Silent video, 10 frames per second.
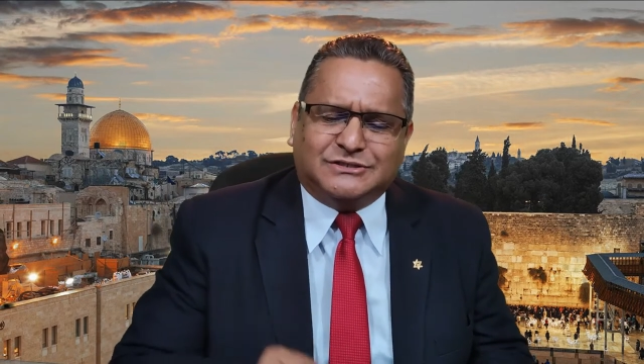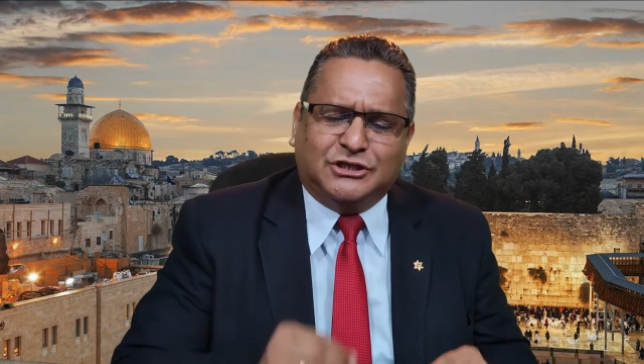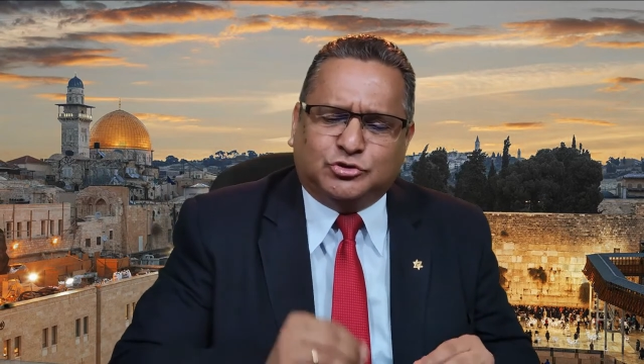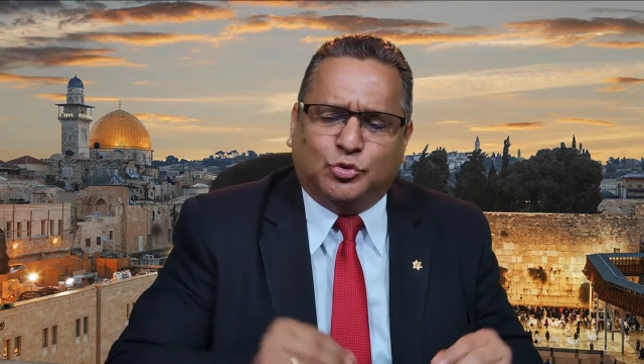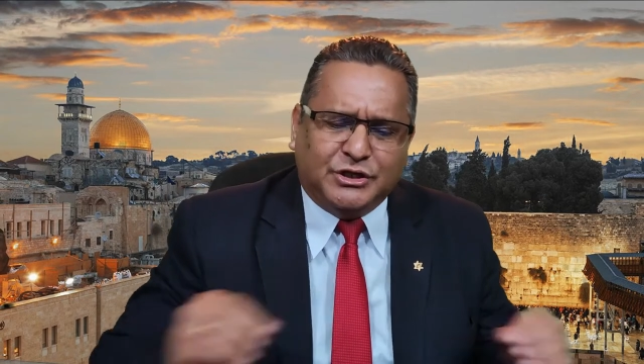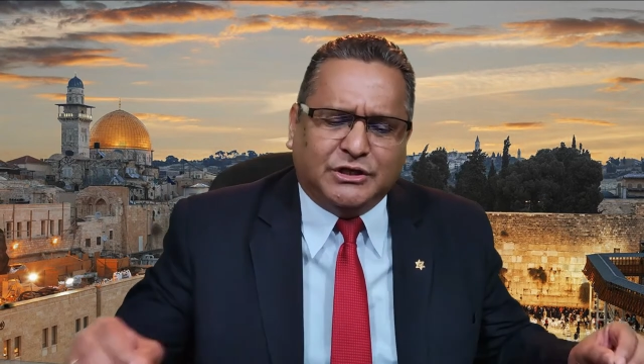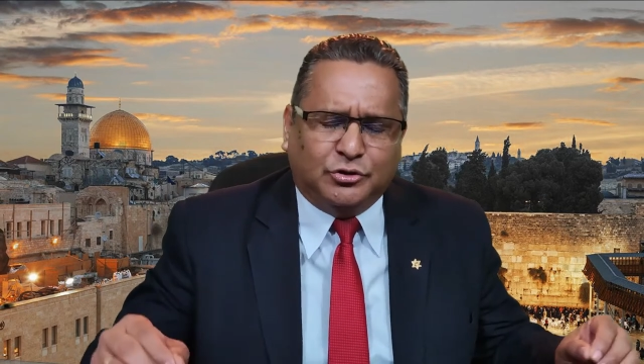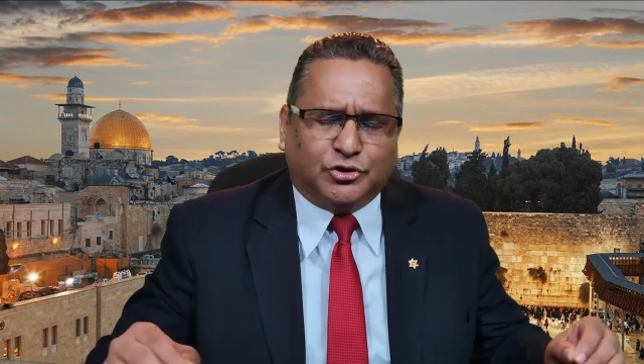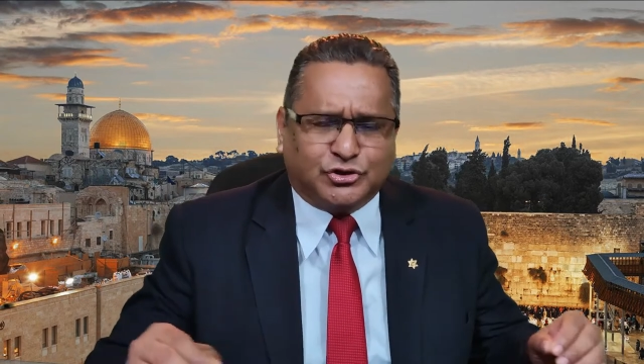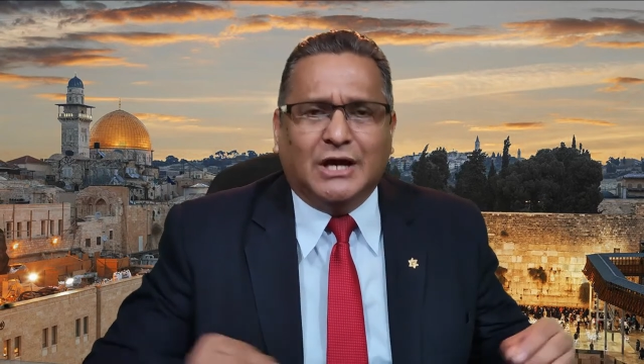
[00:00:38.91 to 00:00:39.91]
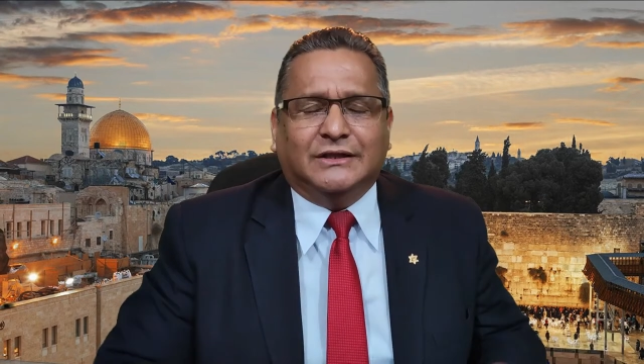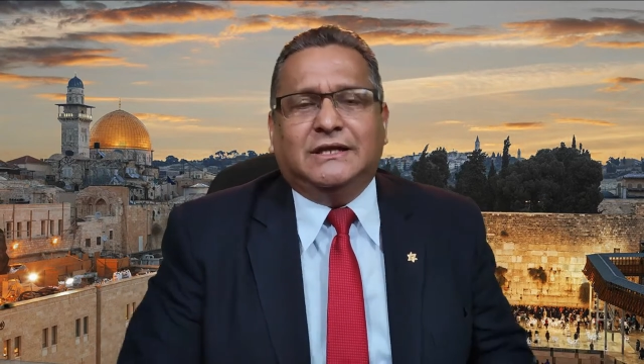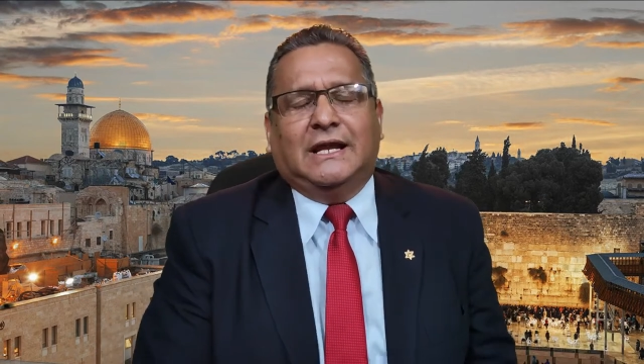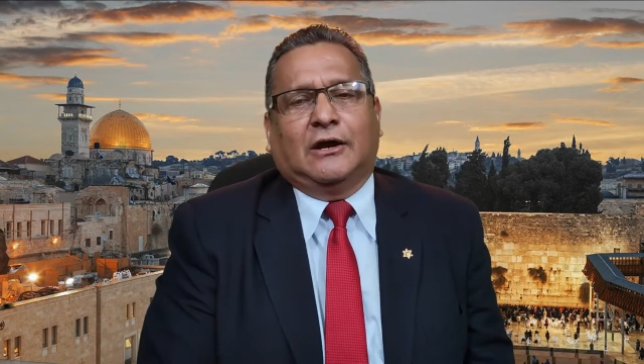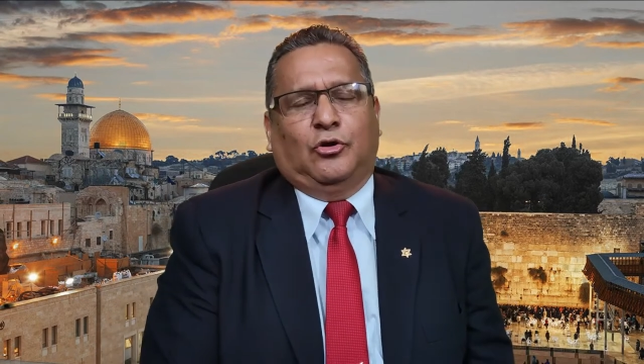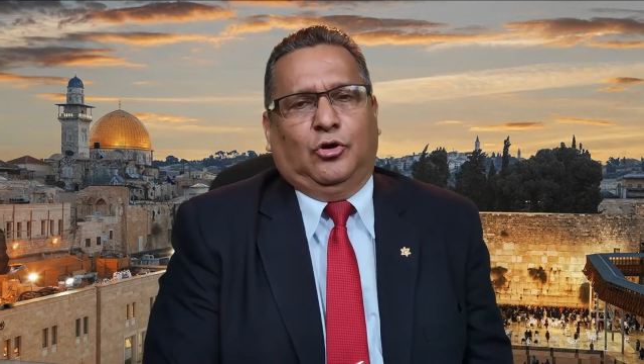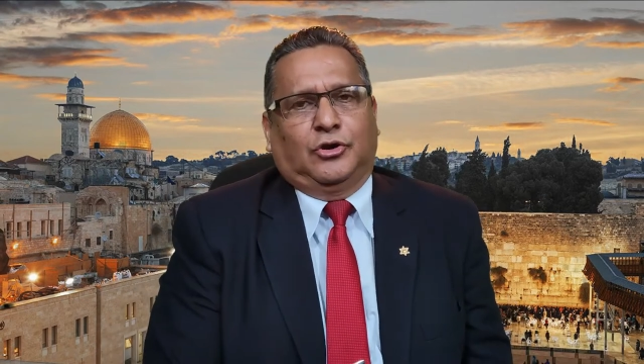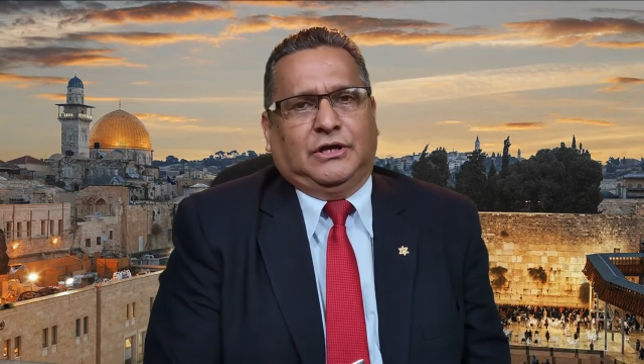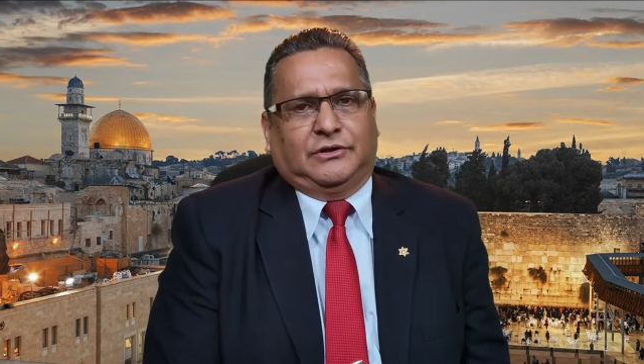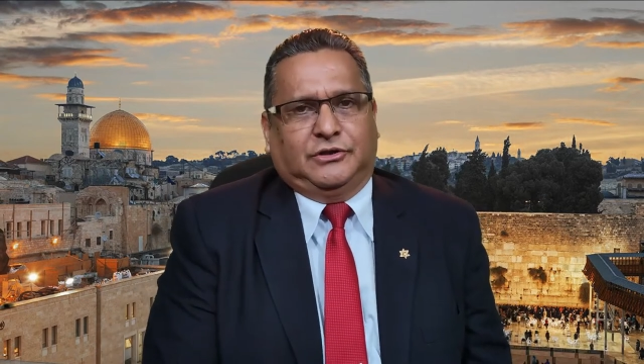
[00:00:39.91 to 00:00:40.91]
destituidos de la
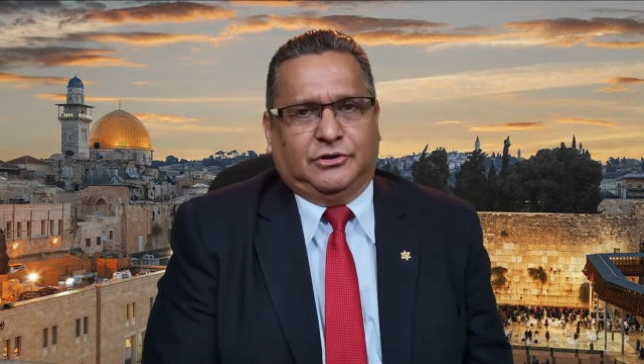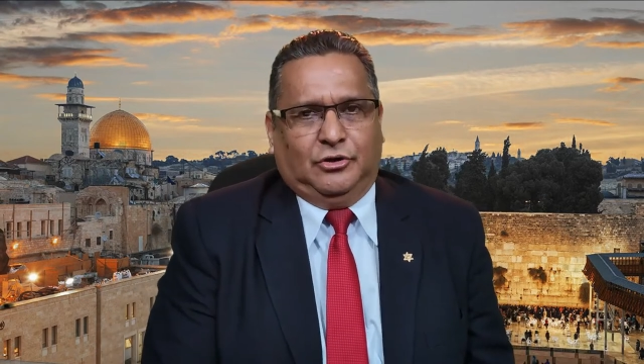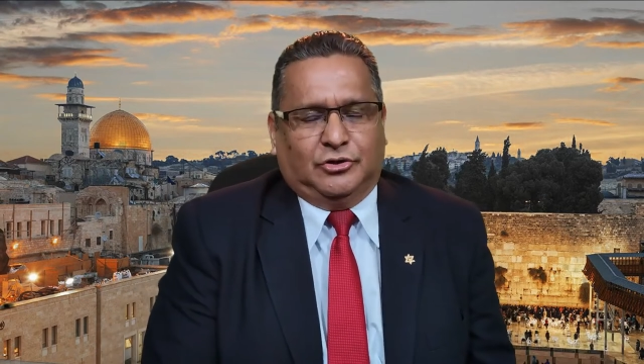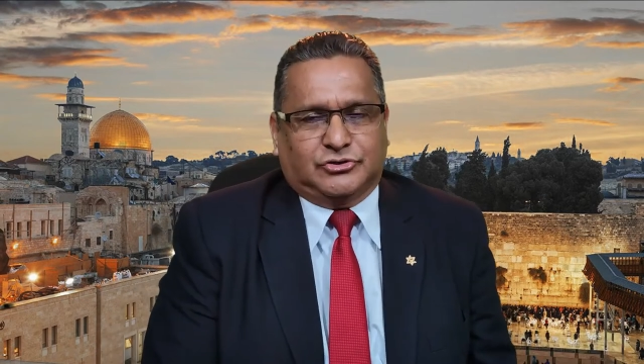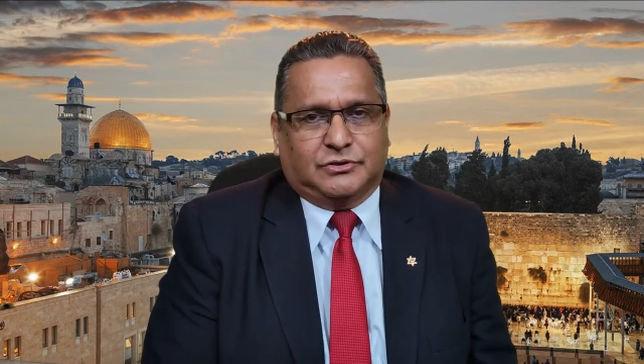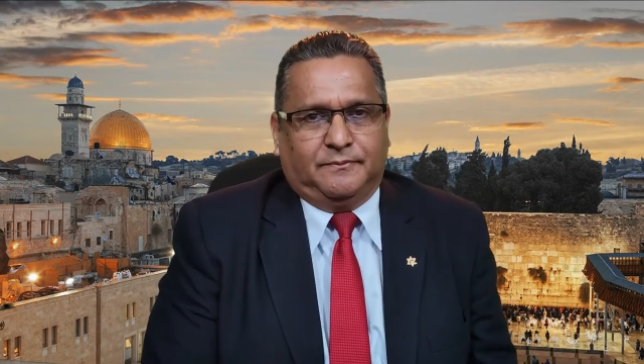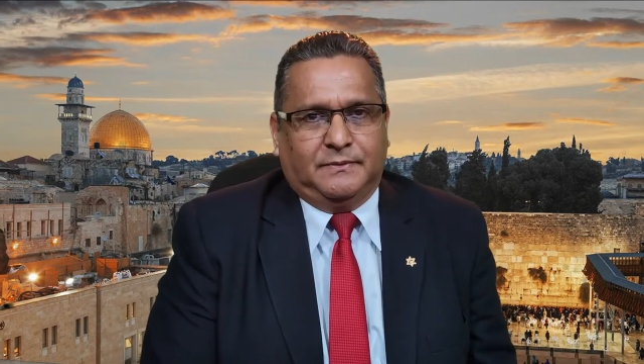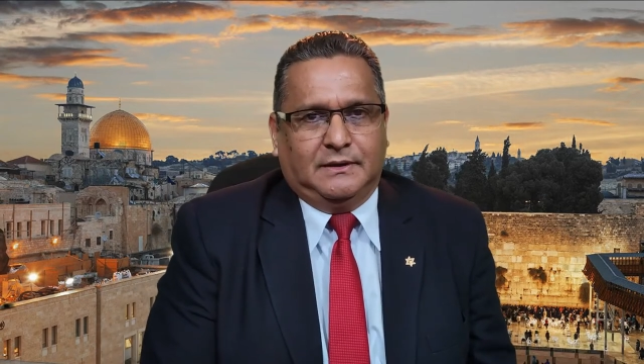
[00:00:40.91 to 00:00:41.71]
gloria de Dios.